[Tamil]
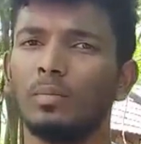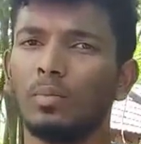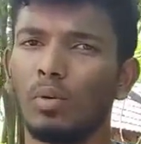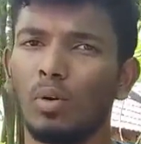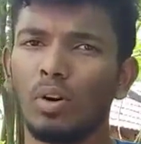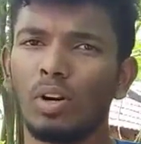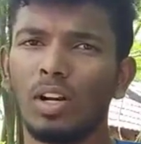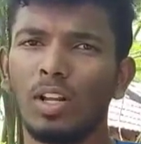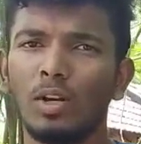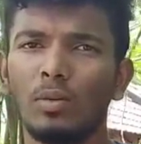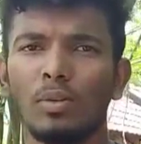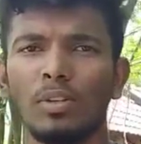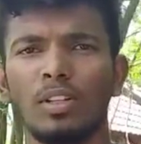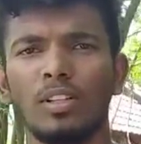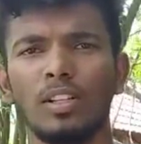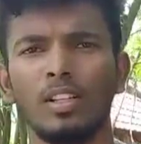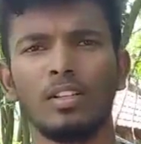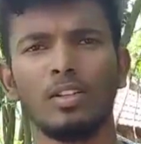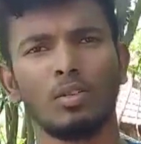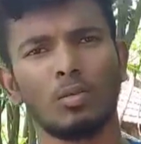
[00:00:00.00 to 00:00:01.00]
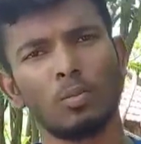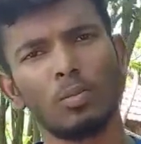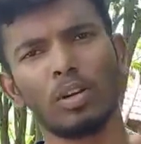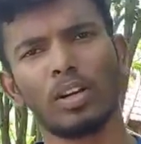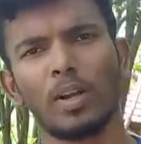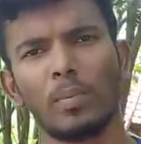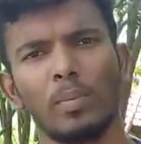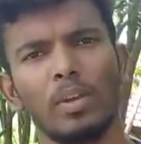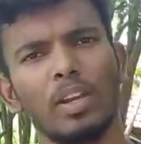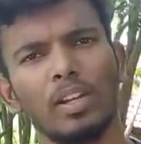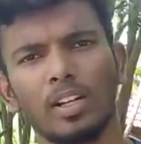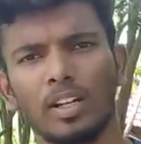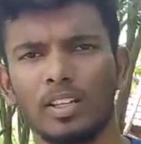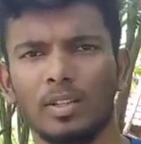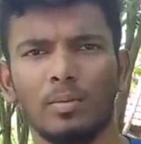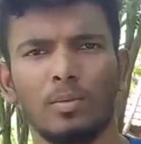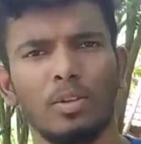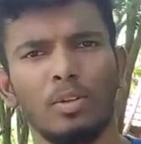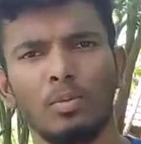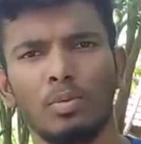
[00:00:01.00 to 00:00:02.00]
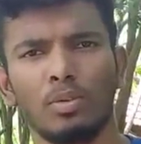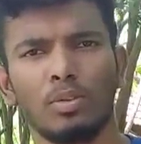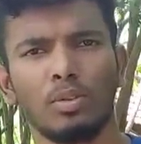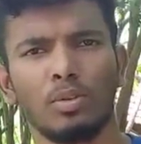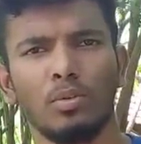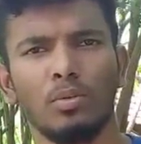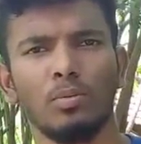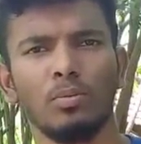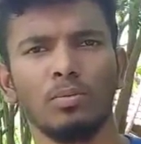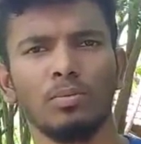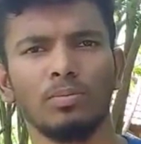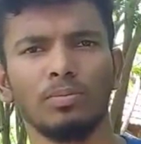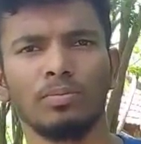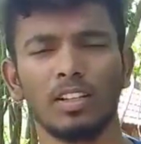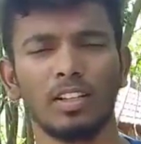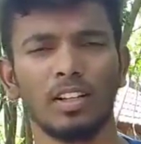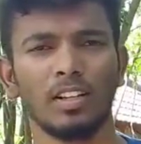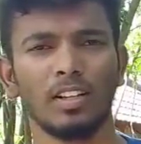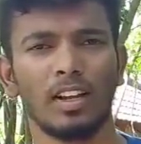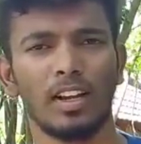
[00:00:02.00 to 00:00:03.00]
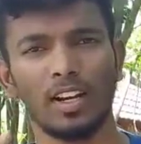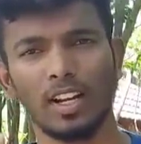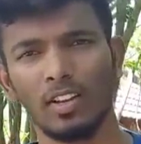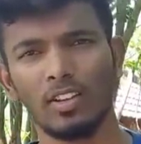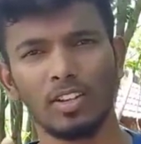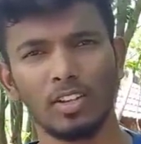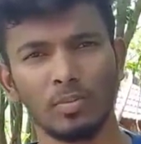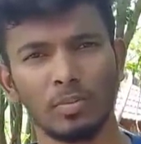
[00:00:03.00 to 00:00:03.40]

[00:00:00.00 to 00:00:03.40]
போர்ட்லேயும் வந்துட்டு இது ரொம்ப கம்மியான இடத்த மட்டும் பிடிச்சிக்கும் ரெண்டாவது